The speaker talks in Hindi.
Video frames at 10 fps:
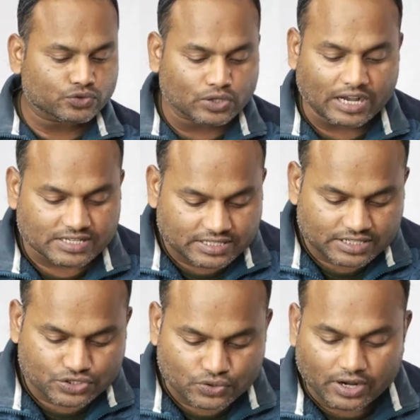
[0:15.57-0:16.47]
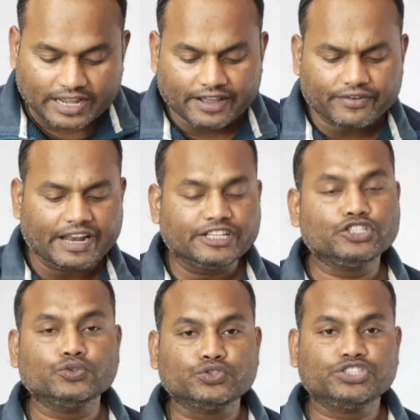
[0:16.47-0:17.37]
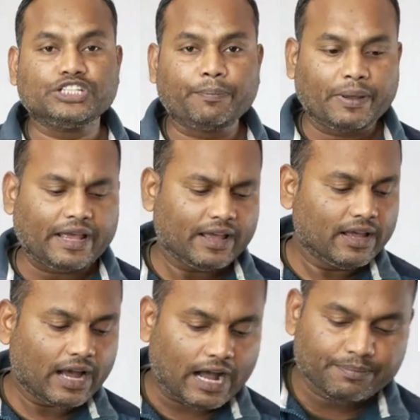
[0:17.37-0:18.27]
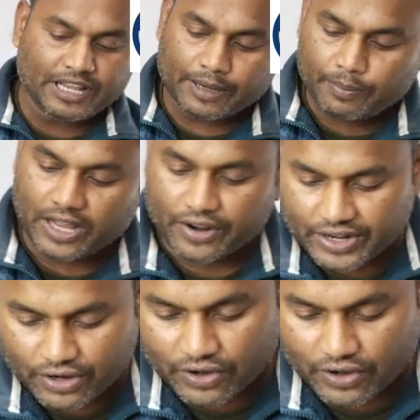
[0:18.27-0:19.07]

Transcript: हूँ जो आज का स्टॉक है रेडी टू शिप है आप देख पा रहे होंगे